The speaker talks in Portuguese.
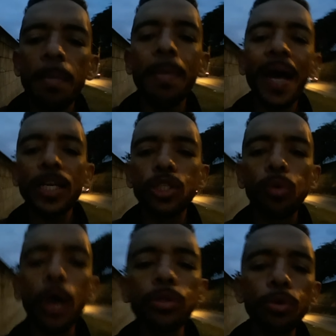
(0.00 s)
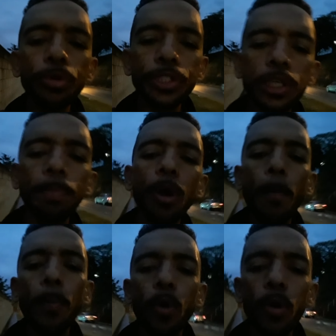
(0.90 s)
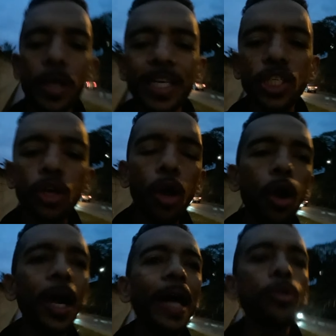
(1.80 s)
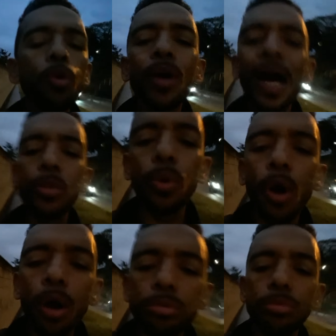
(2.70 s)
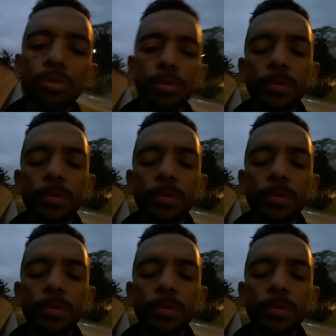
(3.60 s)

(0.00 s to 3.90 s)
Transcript: Mas quando um se propõe a se colocar no lugar do outro,